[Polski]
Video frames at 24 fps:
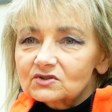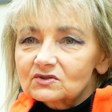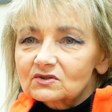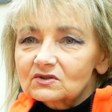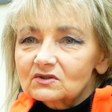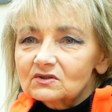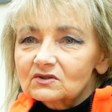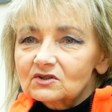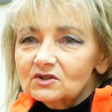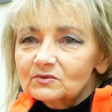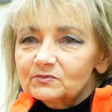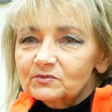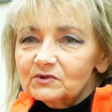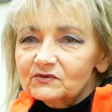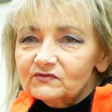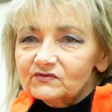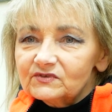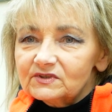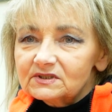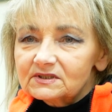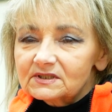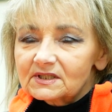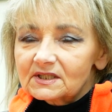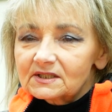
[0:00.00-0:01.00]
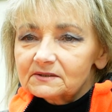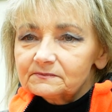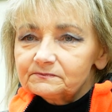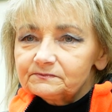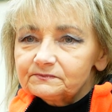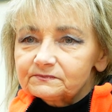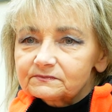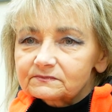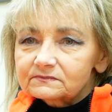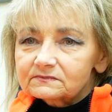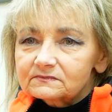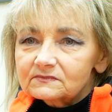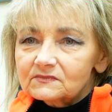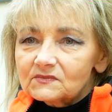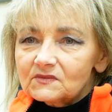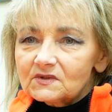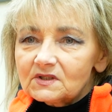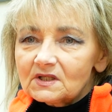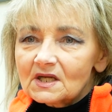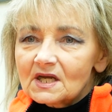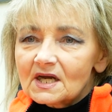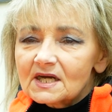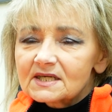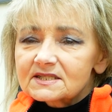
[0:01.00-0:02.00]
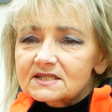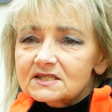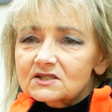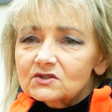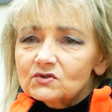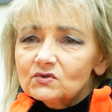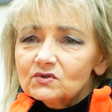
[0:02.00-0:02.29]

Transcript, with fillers: do kogo powinna. A z